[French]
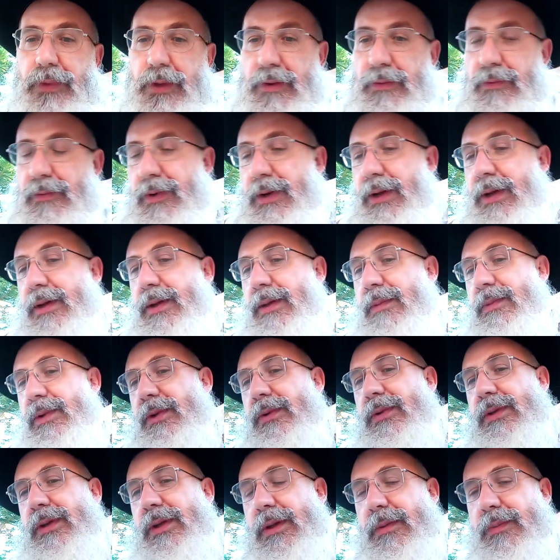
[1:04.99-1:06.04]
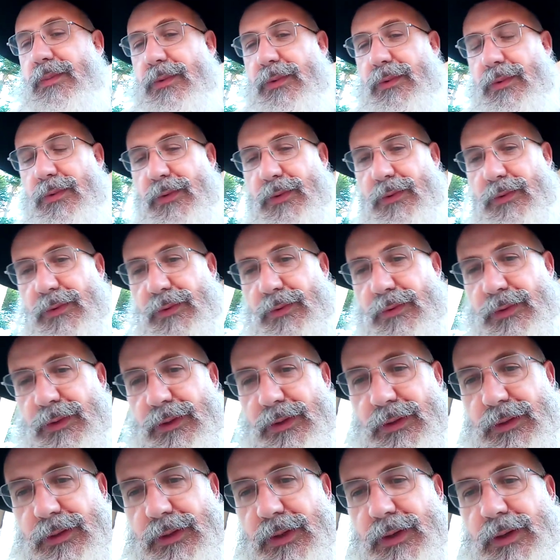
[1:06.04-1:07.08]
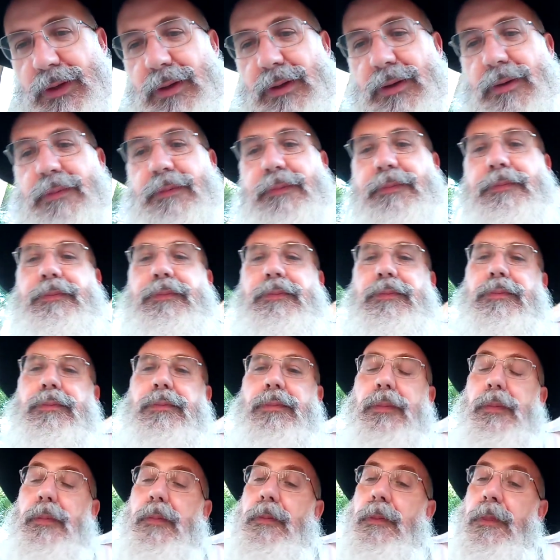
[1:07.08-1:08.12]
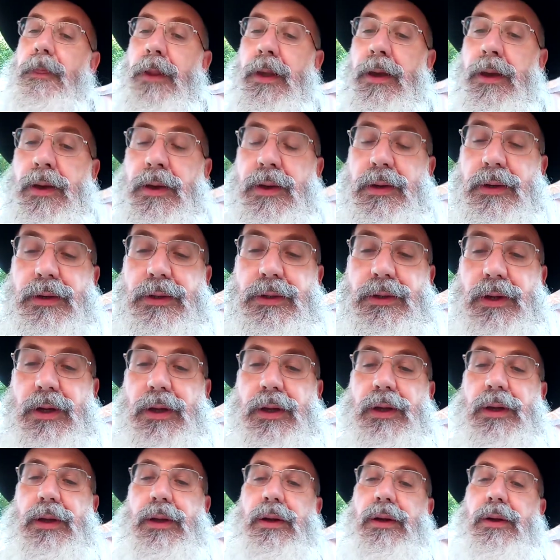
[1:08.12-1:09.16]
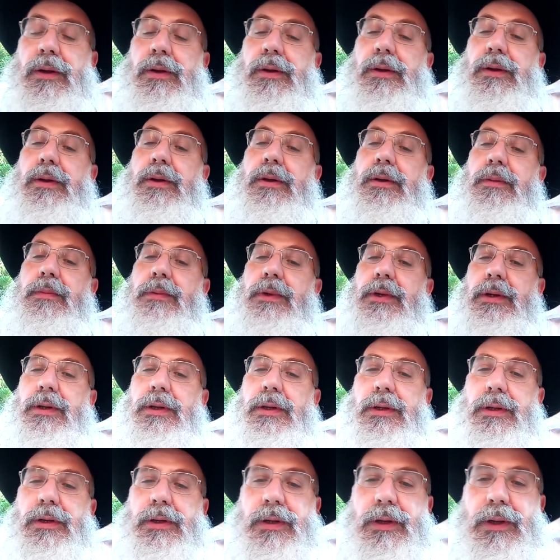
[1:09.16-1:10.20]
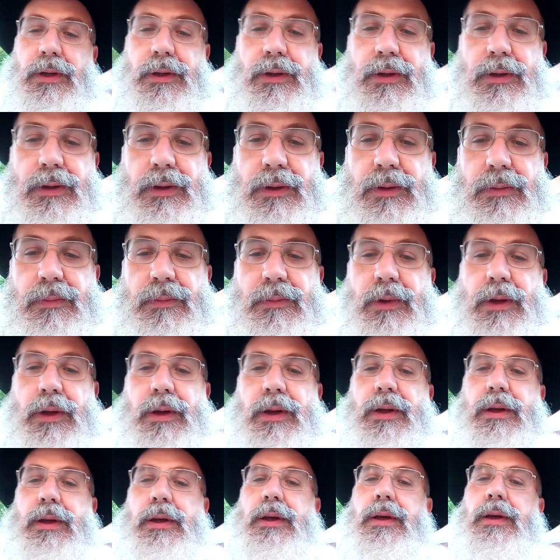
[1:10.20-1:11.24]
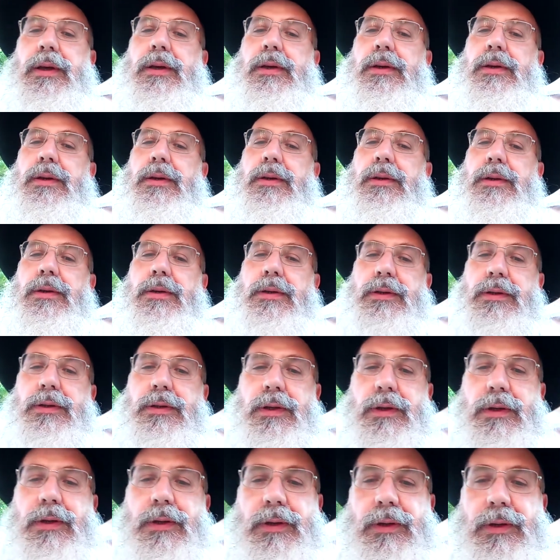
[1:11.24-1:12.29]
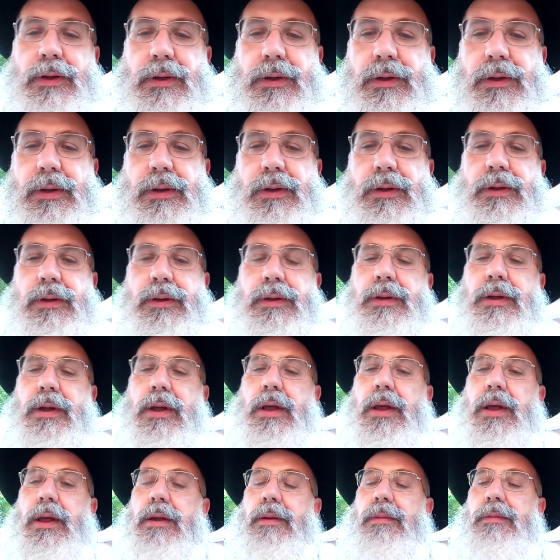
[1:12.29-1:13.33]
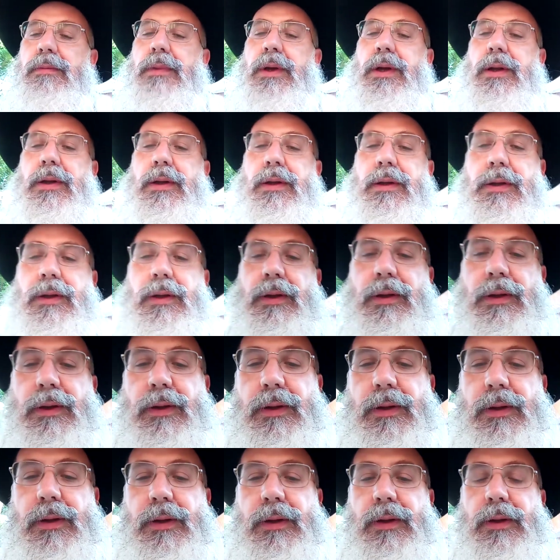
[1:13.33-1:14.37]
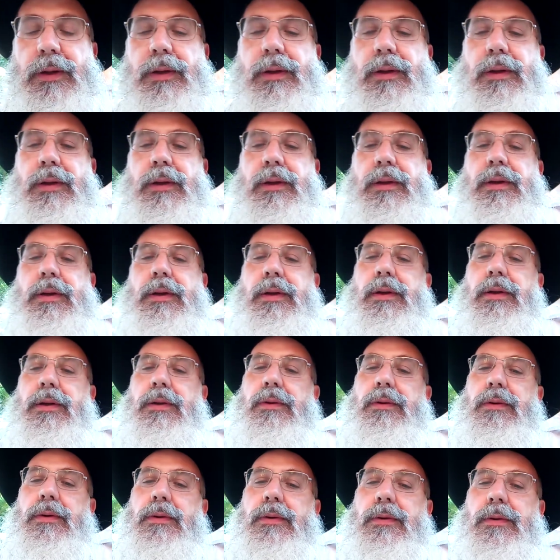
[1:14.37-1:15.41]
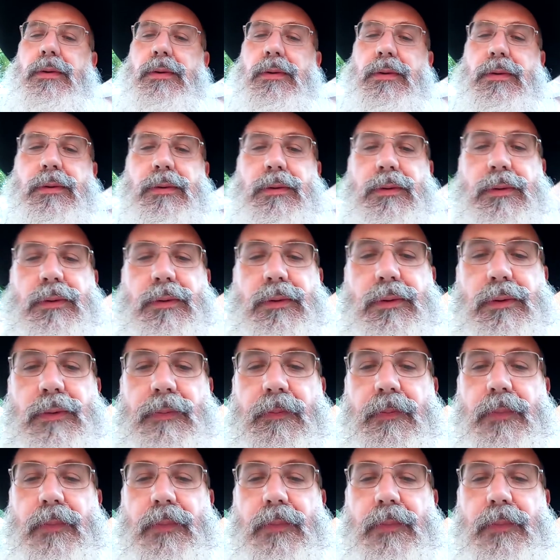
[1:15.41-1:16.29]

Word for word: Voilà la mélodie la plus connue, c'est celle-là. Shalom Alechem, Alechem Sharet, Alechem Elion.